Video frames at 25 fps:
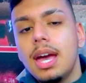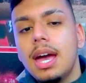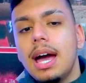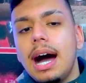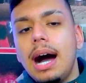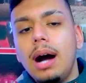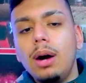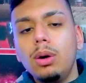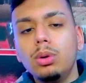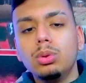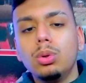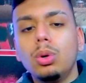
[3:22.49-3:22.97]

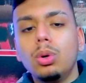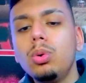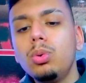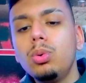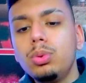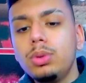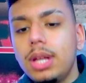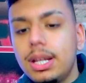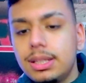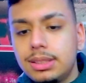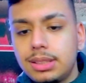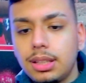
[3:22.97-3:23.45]
ao longo
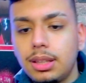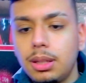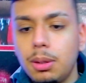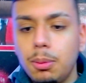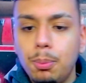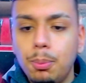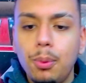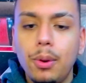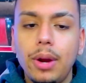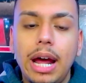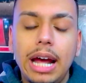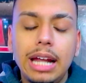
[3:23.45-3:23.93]
dessa
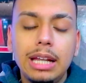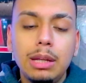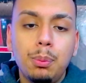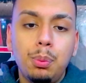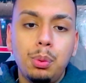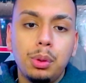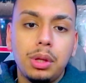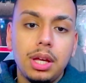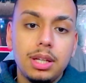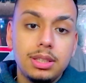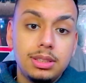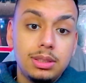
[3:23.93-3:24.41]
temporada,
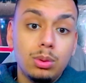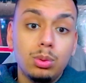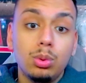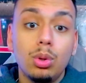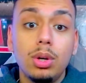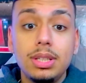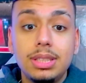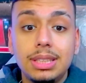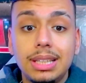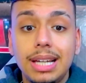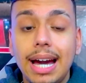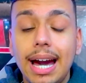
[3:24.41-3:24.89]
porque são
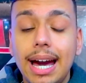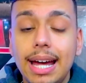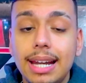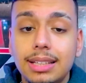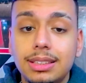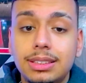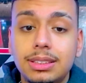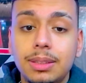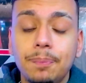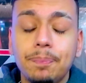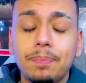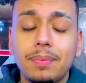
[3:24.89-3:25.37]
dois
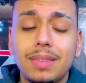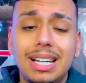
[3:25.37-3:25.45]
caras